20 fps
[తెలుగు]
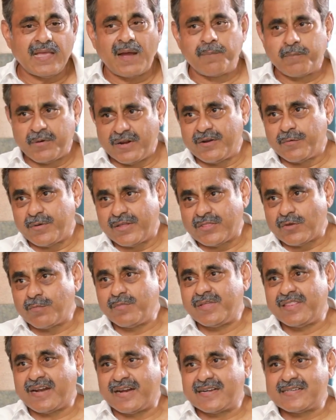అప్పుడు ఇరవై
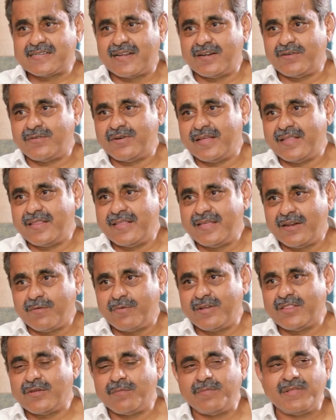తొమ్మిది రాష్ట్రాలు ఉండేది
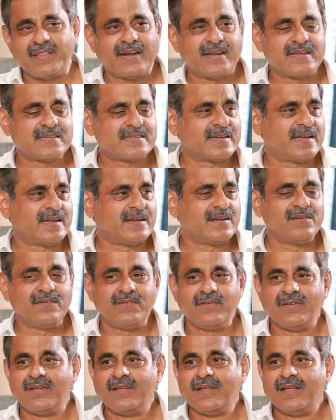ఇరవై తొమ్మిది
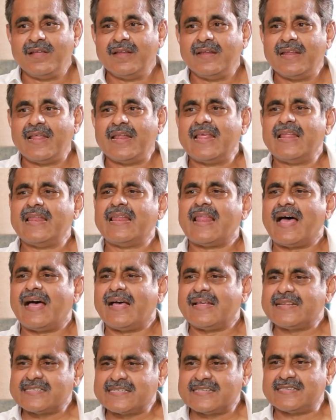రాష్ట్రాలలో
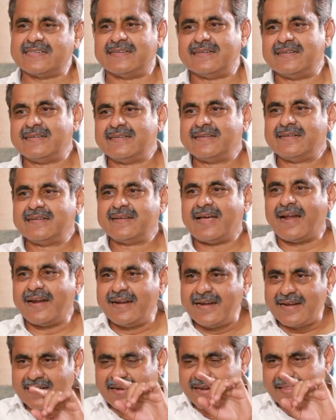లాస్ట్
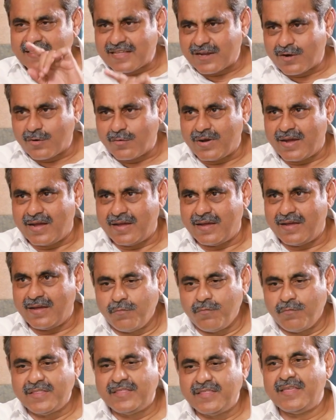అన్నిట్లో తక్కువ
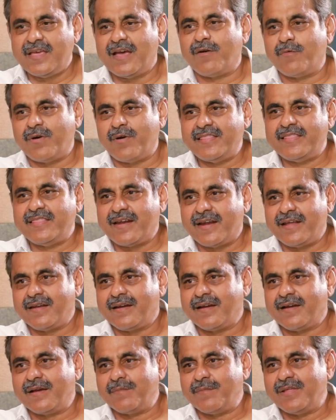విద్యా వైద్య
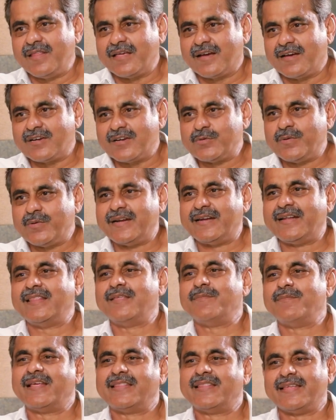రంగం మీద ఖర్చు
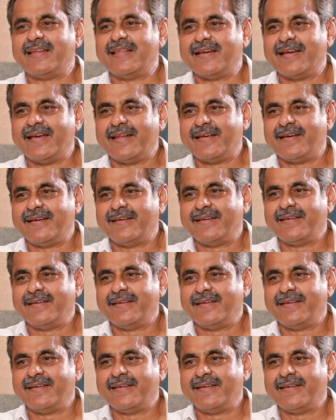పెట్టేది మన తెలంగాణ